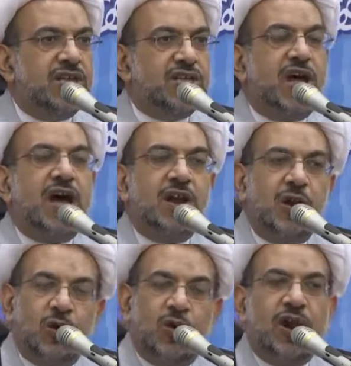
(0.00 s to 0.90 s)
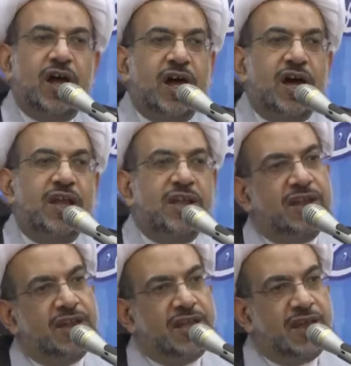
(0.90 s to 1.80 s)
صار القران
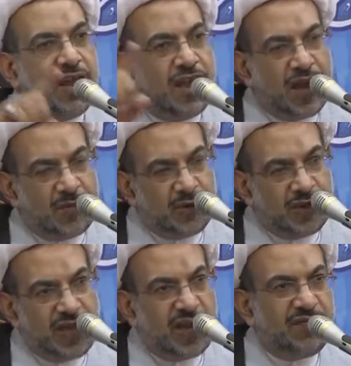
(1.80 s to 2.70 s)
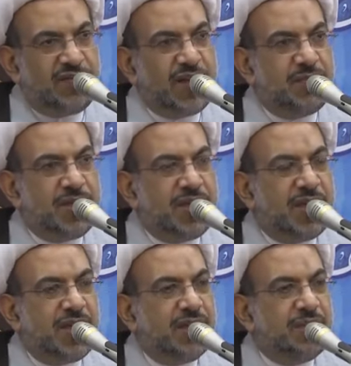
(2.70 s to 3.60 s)
لا بد
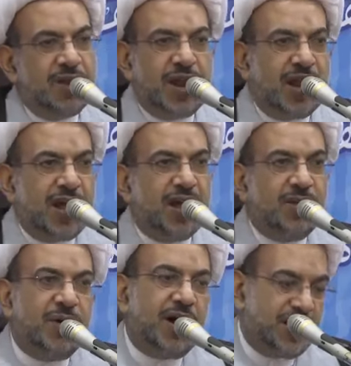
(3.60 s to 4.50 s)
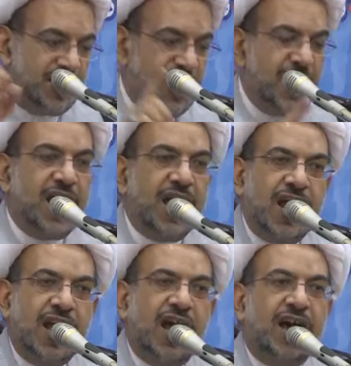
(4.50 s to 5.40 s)
لفهمه من الاخبار
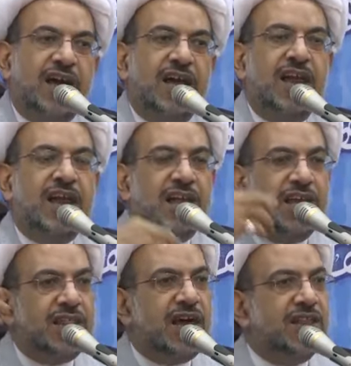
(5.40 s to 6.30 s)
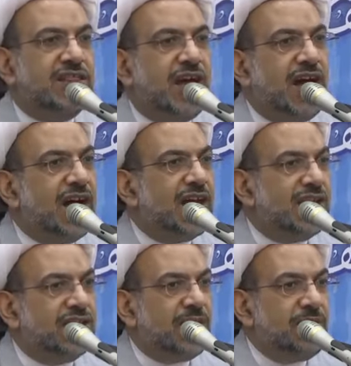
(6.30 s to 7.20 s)
العقل اذا
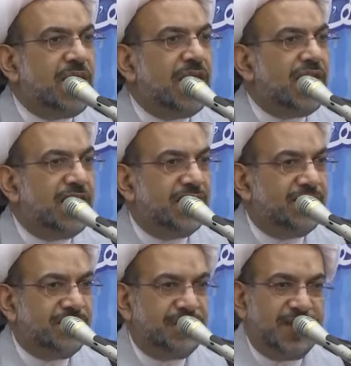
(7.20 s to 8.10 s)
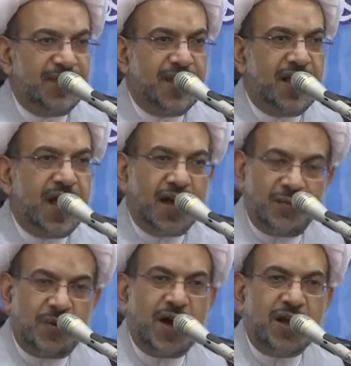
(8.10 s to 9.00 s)
تعارض مع
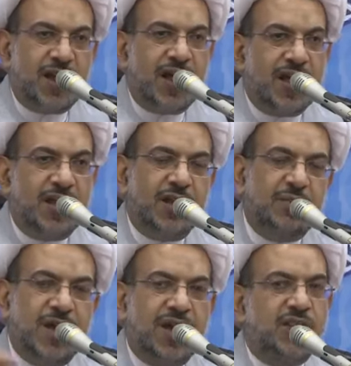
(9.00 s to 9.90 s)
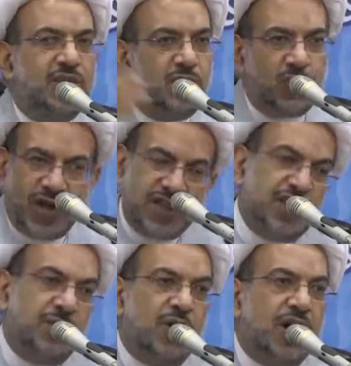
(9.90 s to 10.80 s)
اخبار اهل البيت
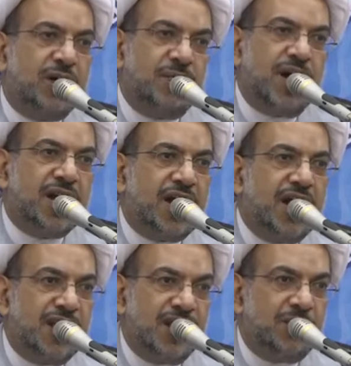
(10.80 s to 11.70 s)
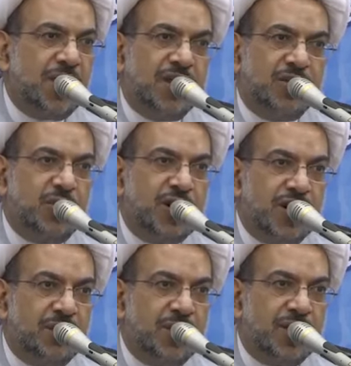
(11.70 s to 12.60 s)
نقدم اخبار اهل البيت
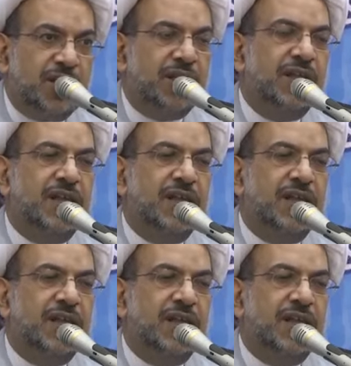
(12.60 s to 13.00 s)
والنبي